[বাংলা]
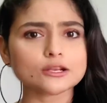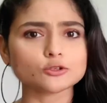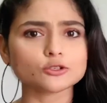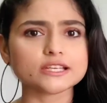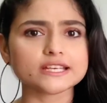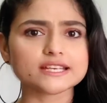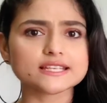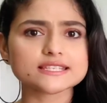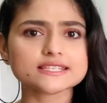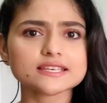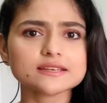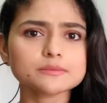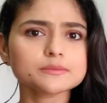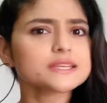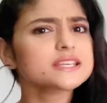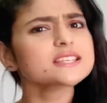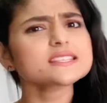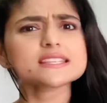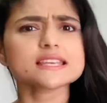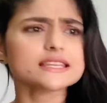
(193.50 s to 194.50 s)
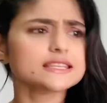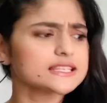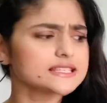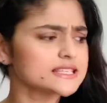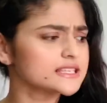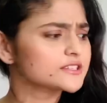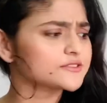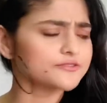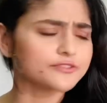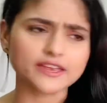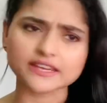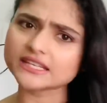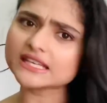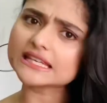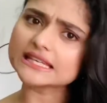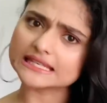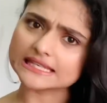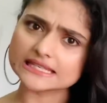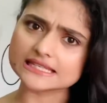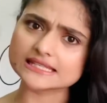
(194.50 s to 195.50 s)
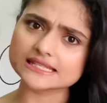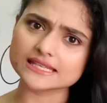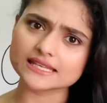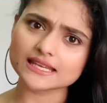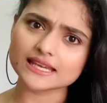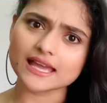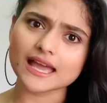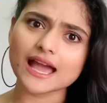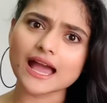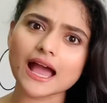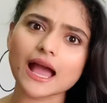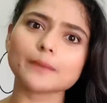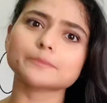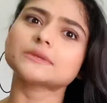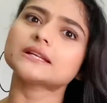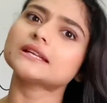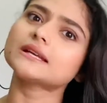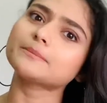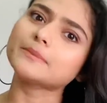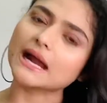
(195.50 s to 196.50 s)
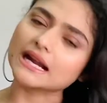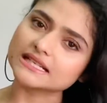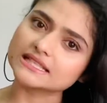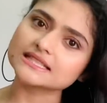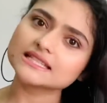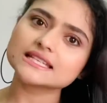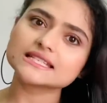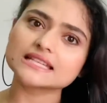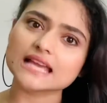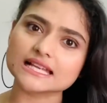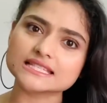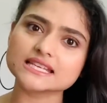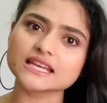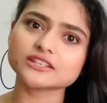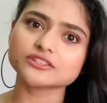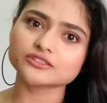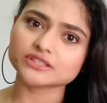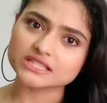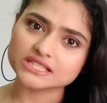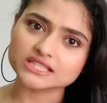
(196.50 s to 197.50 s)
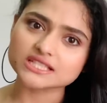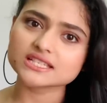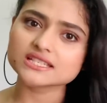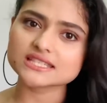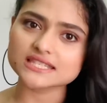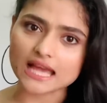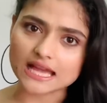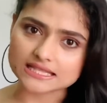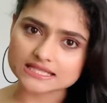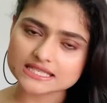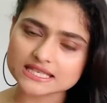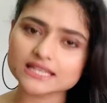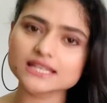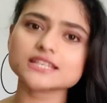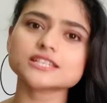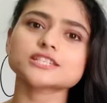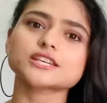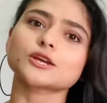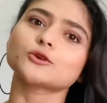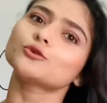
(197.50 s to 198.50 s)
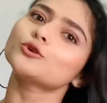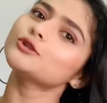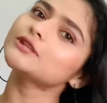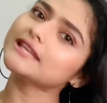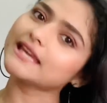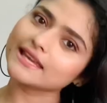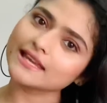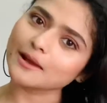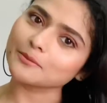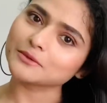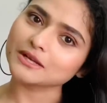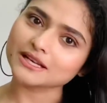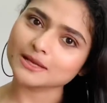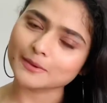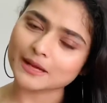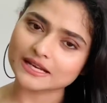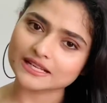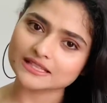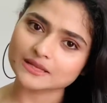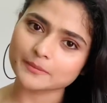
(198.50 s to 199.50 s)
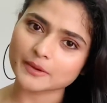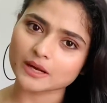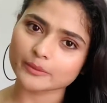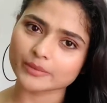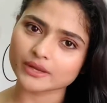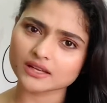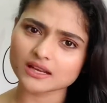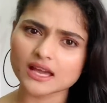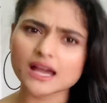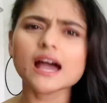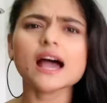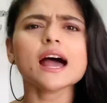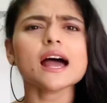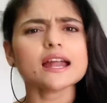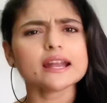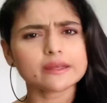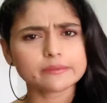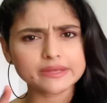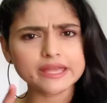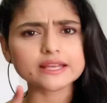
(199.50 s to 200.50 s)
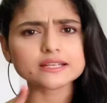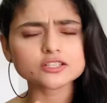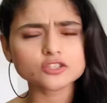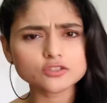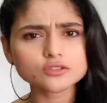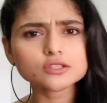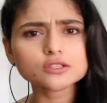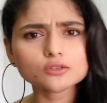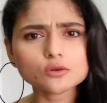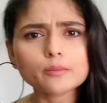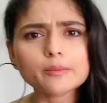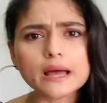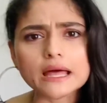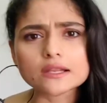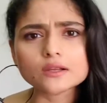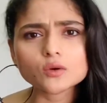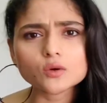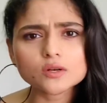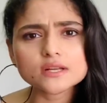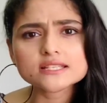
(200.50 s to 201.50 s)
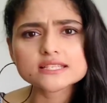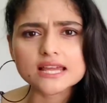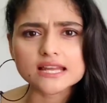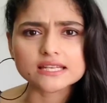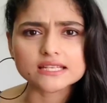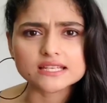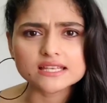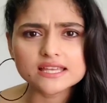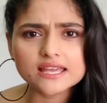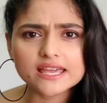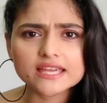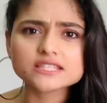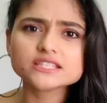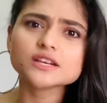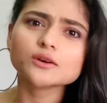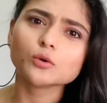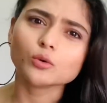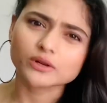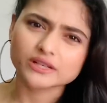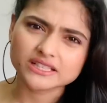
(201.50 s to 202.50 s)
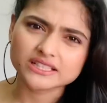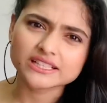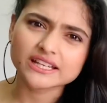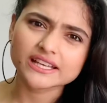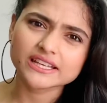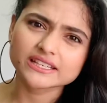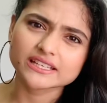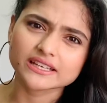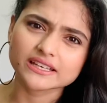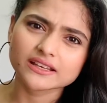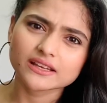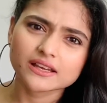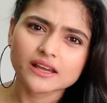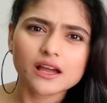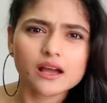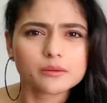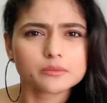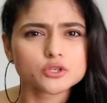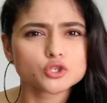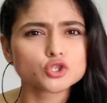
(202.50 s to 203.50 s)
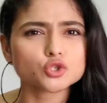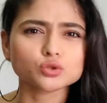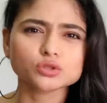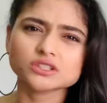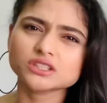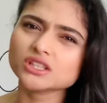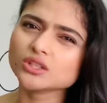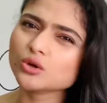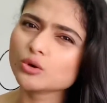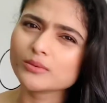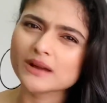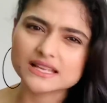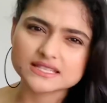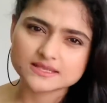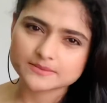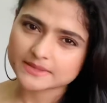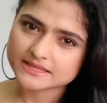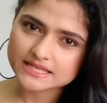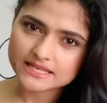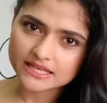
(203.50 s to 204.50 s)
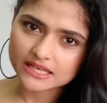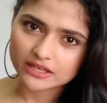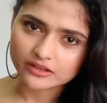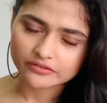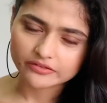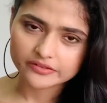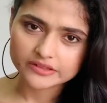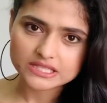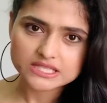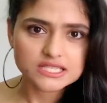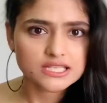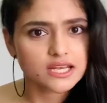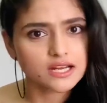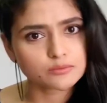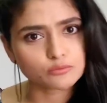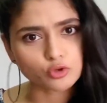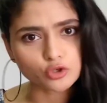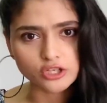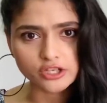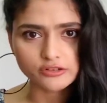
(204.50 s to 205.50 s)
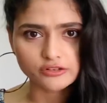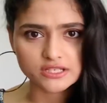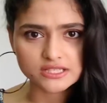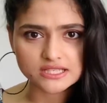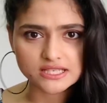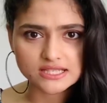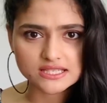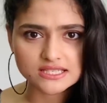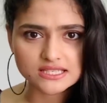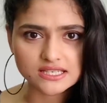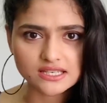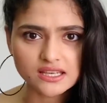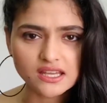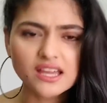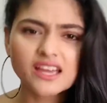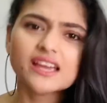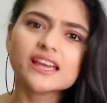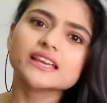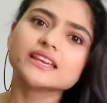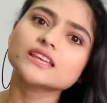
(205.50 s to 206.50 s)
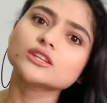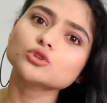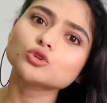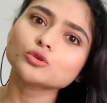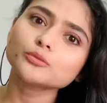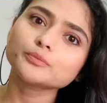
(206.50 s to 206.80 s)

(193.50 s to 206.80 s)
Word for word: গেছে বিকজ দিস ইজ ভেরি ইজি আপনারা বাড়িতে যা যা ইনগ্রিডিয়েন্টস আছে সেগুলো দিয়েই আপনারা বানাতে পারবেন আমি একটা কথা খুব ভালো করে জানি এই যে কোয়ারেন্টাইনে আমরা সত্যি খুব আজে বাজে খেয়ে ফেলছি আর মোটা হয়ে যাচ্ছি কিন্তু